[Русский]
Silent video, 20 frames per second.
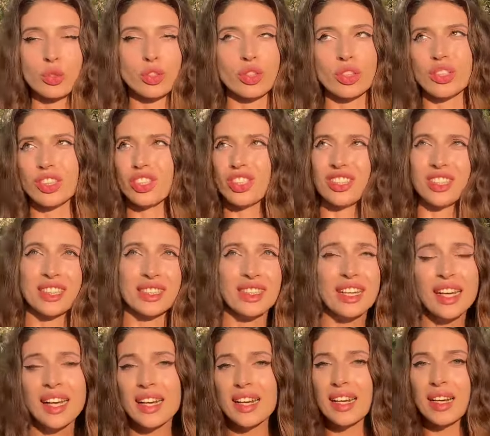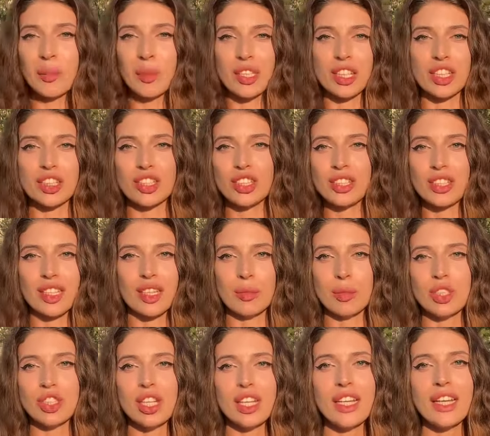что это шизотерика, магическое
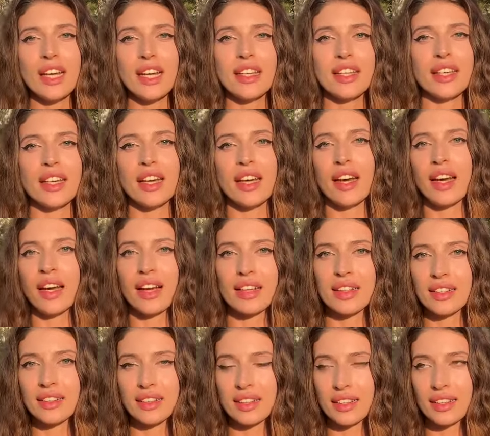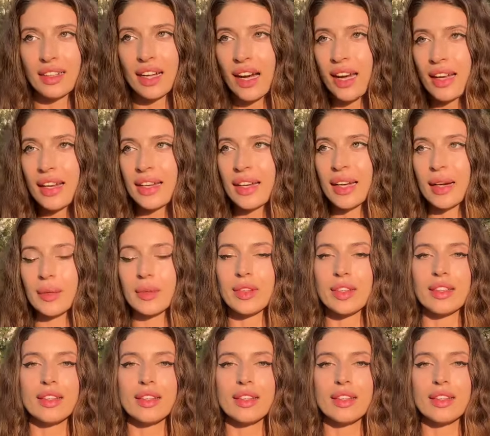мышление и так далее –